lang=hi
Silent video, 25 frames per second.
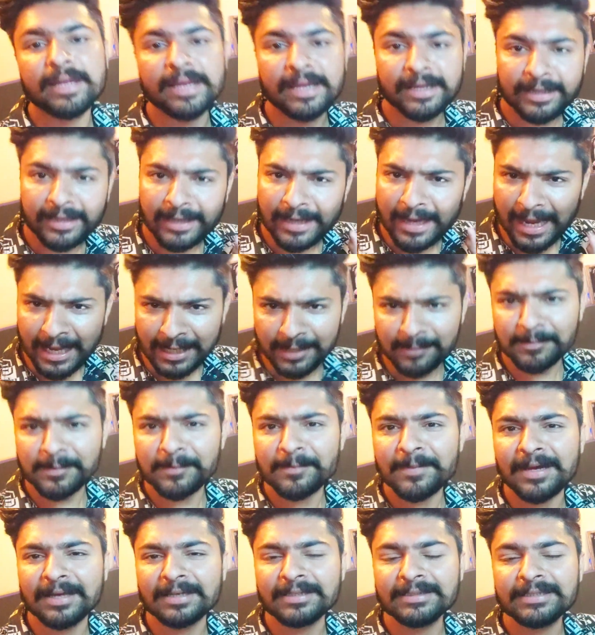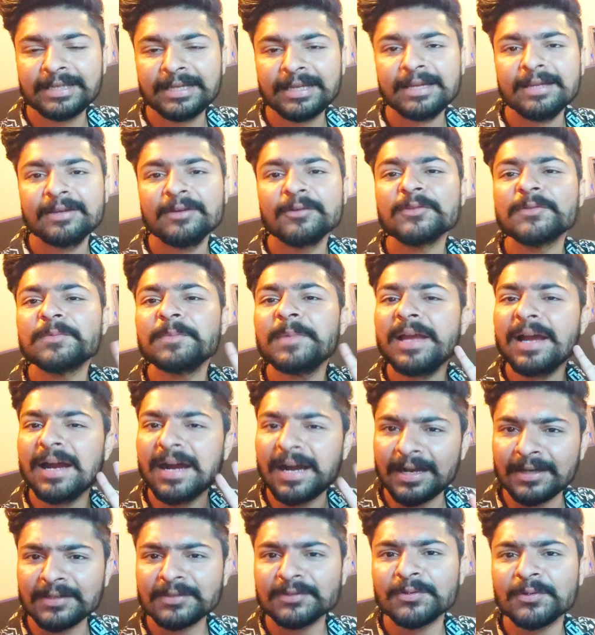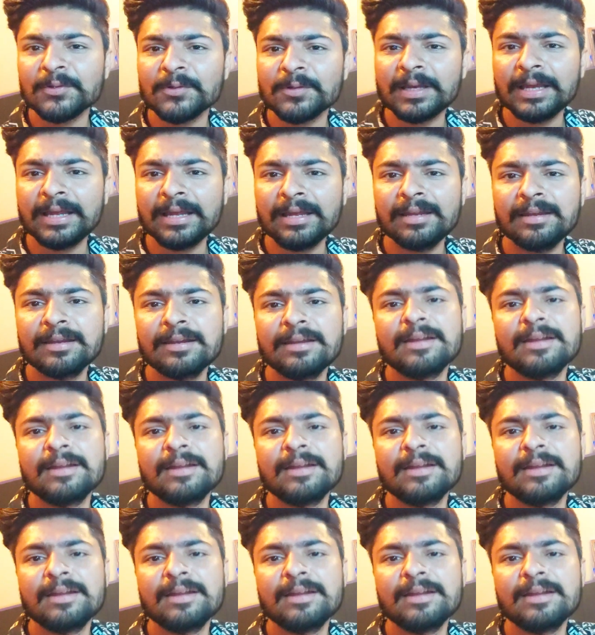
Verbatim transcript: एक एल्बम आ रही है उसमें आठ सॉन्ग है